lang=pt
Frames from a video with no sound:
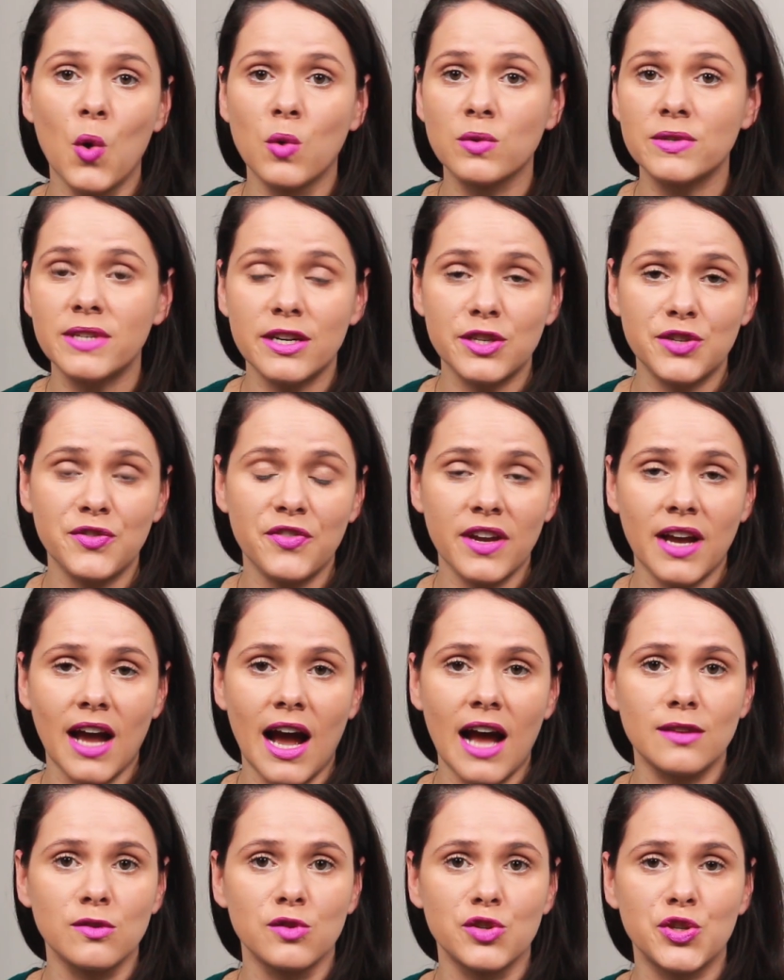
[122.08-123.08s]
Um
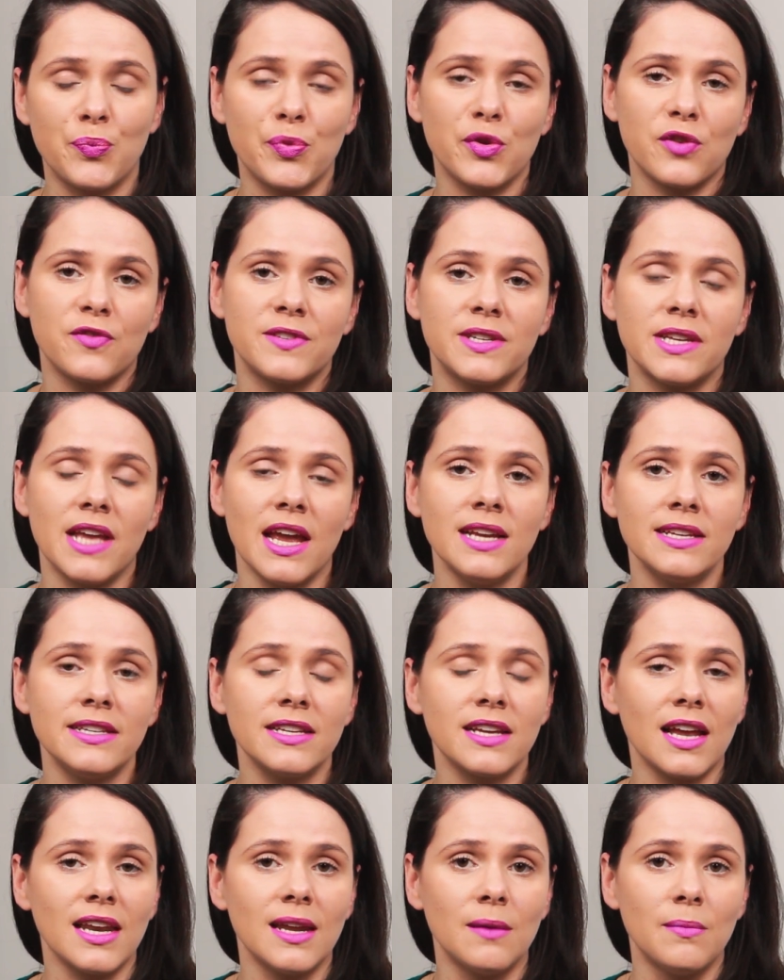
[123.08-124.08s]
certificado de
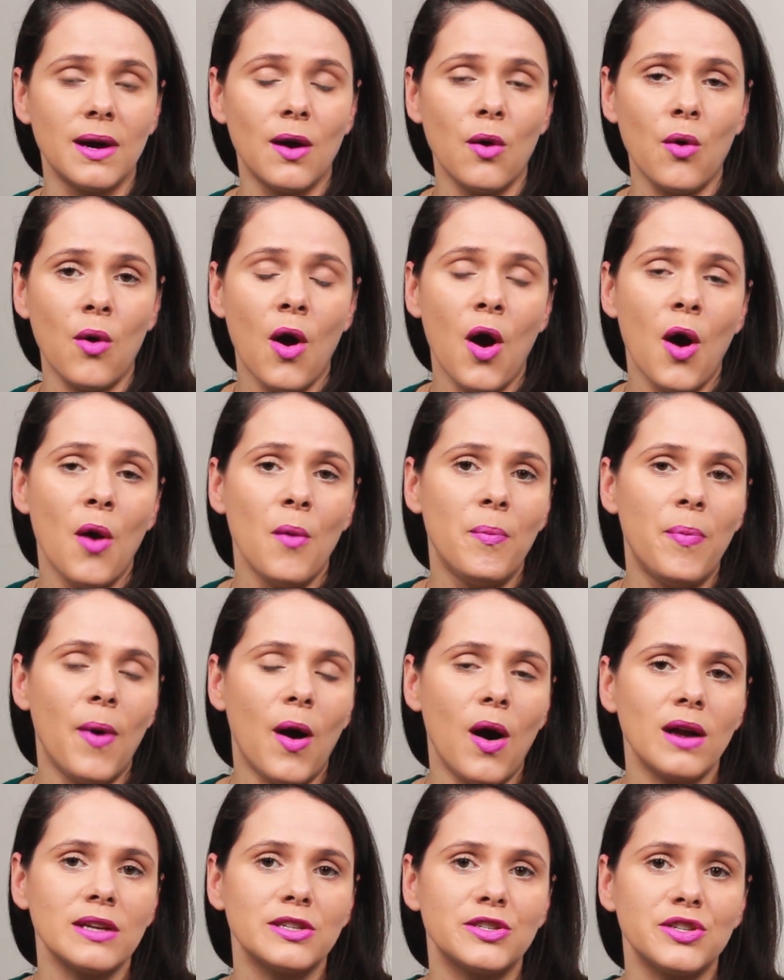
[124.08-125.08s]
proficiência em alemão
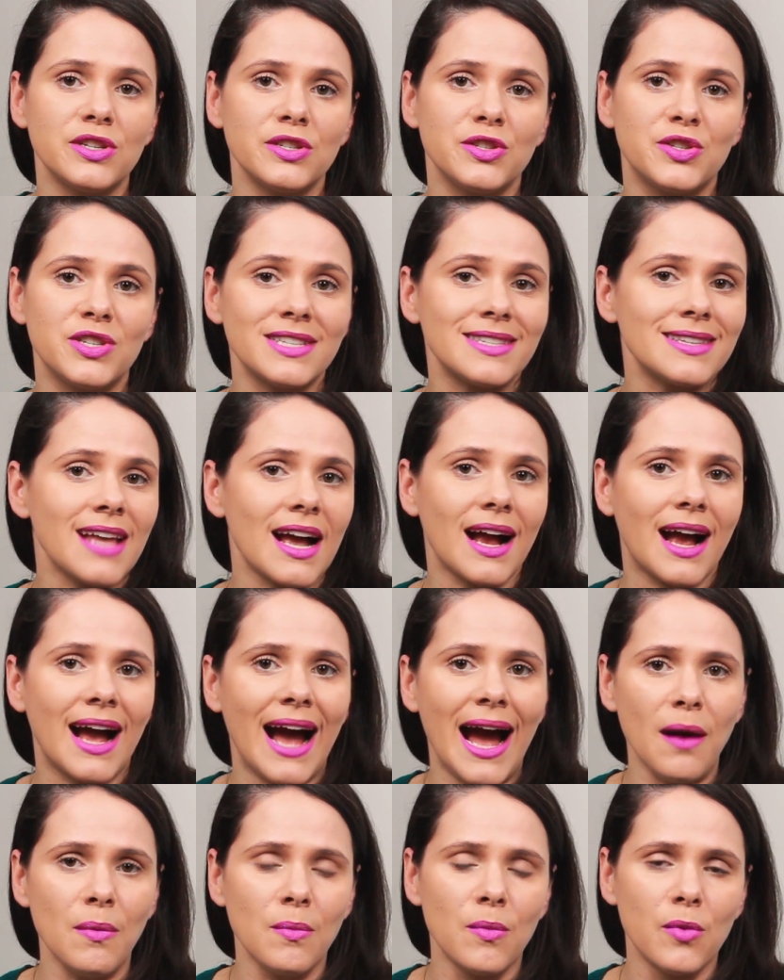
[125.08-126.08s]
pode
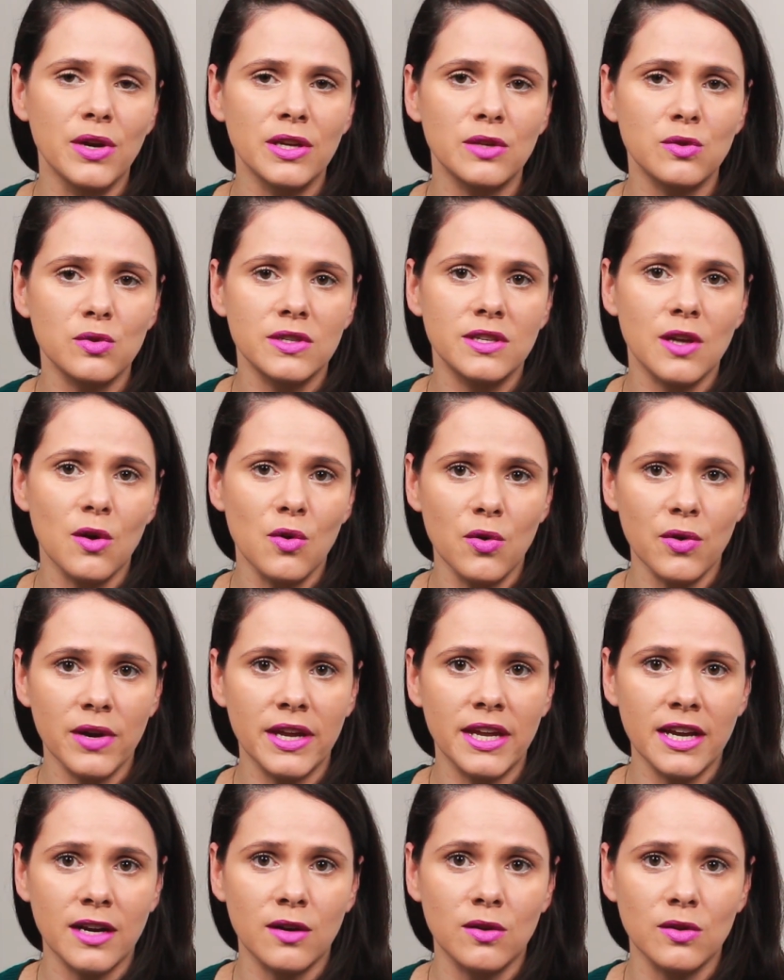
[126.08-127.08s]
destacar muito o seu
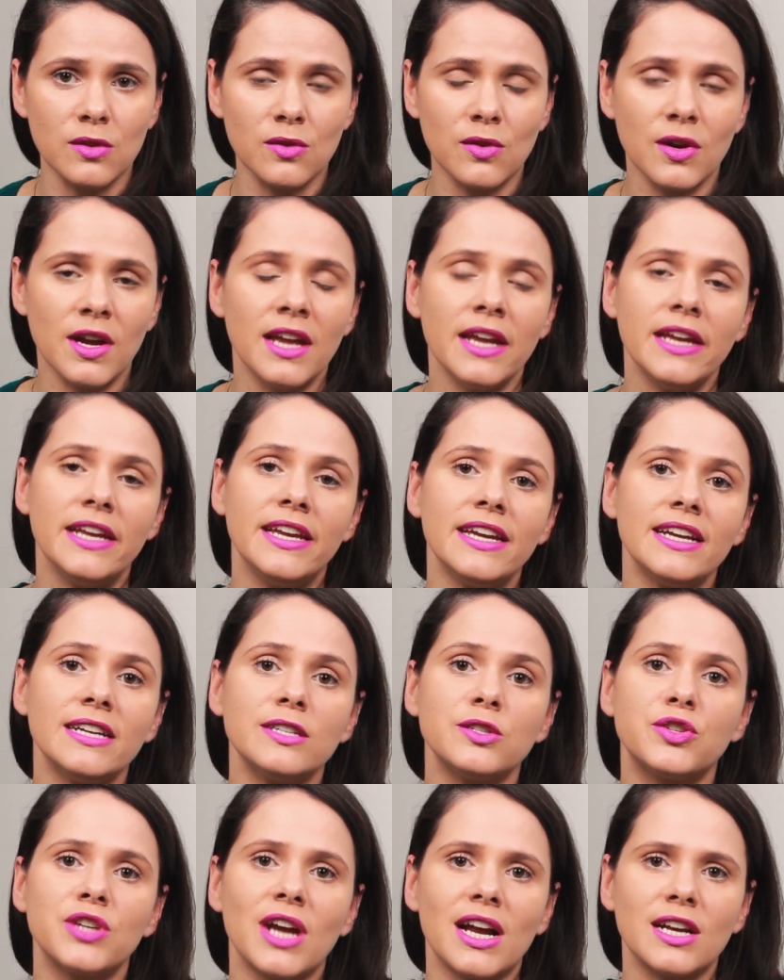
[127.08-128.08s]
currículo
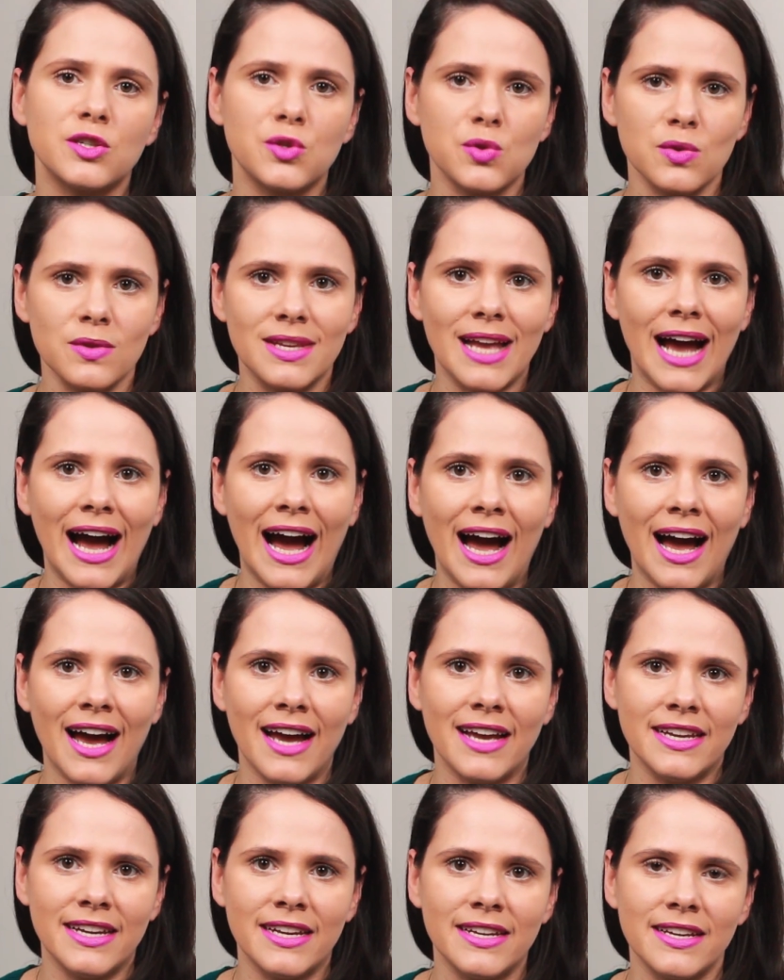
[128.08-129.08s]
e te
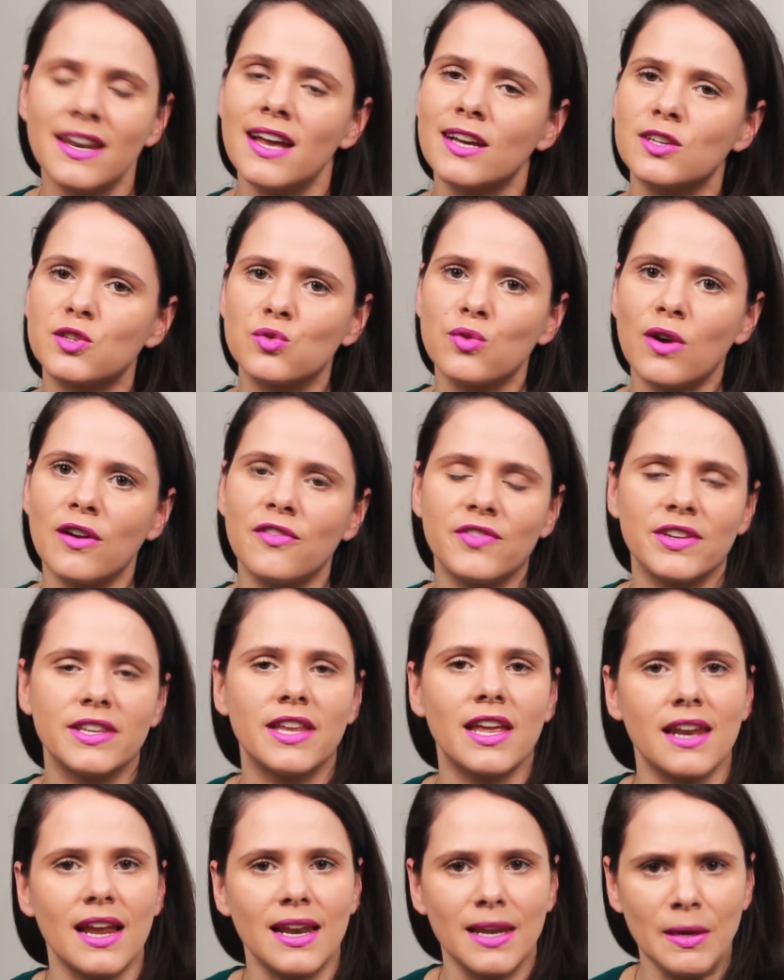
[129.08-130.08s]
ajudar aí na sua
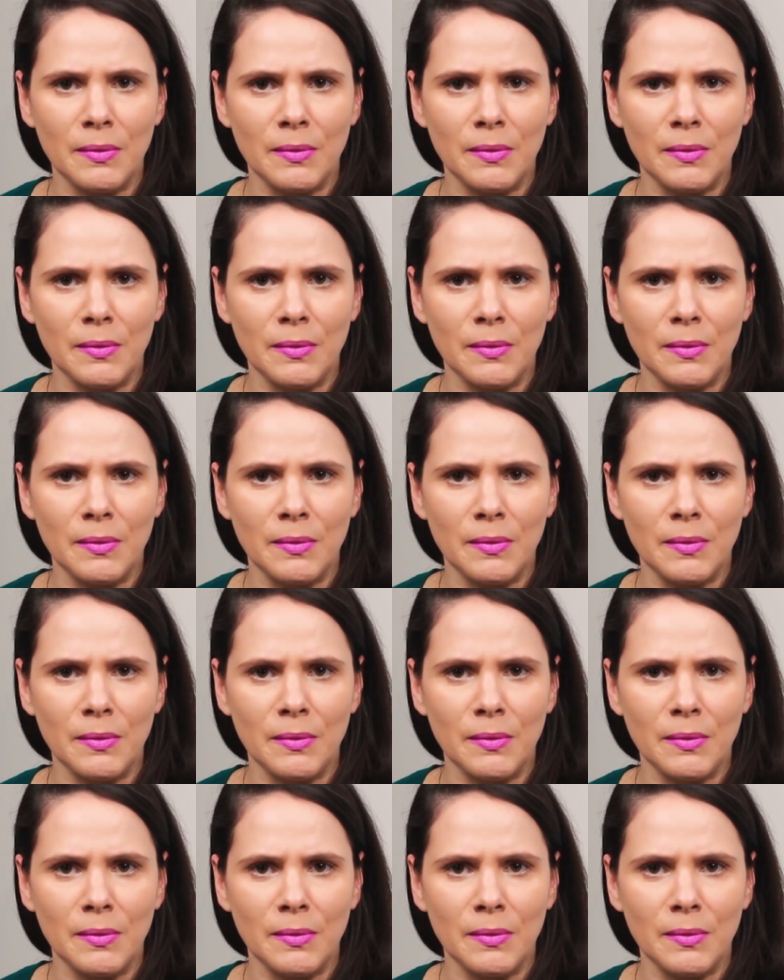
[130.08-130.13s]
vida na